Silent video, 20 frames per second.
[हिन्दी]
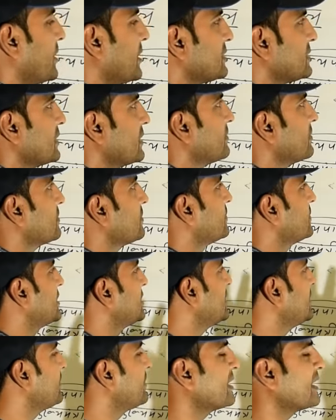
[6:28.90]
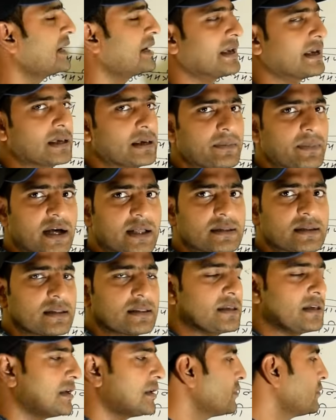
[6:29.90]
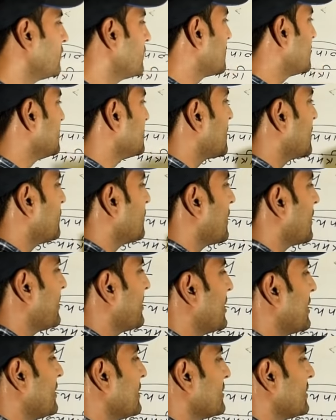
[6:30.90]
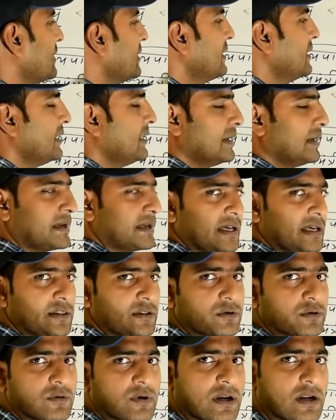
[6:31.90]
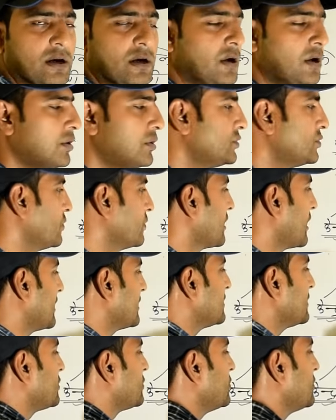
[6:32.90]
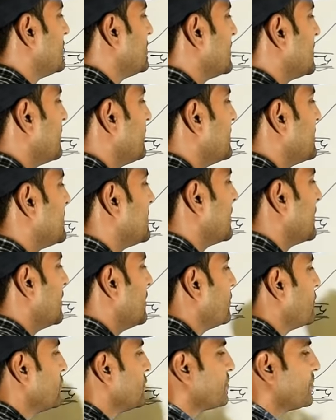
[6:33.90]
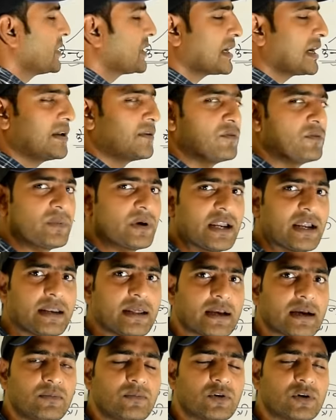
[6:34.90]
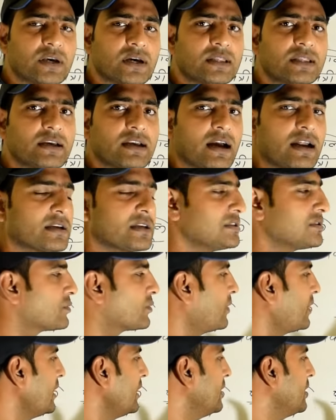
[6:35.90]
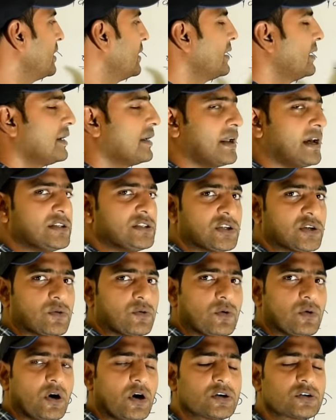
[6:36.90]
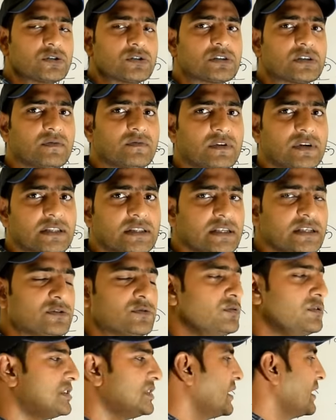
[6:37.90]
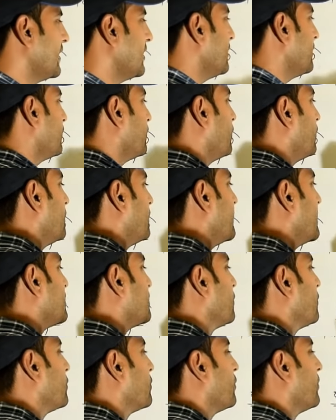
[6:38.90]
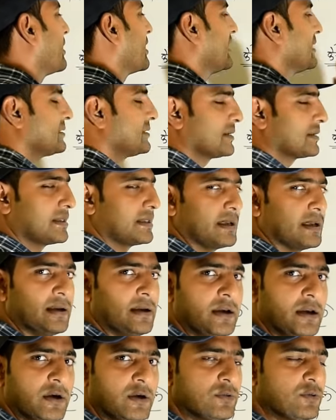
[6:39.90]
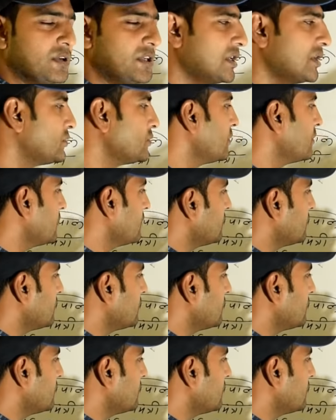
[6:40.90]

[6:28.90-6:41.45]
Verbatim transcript: पर जब विधि बनाने की बात आती है तो वो किसके द्वारा बनाया जाता है केंद्र द्वारा जो राज्य सूची की विषय है उस पर कानून बनाने का मुख्य अधिकार किसको है राज्य को और जो संवर्ती सूची है उनमें दोनों बना सकते हैं तो ये जो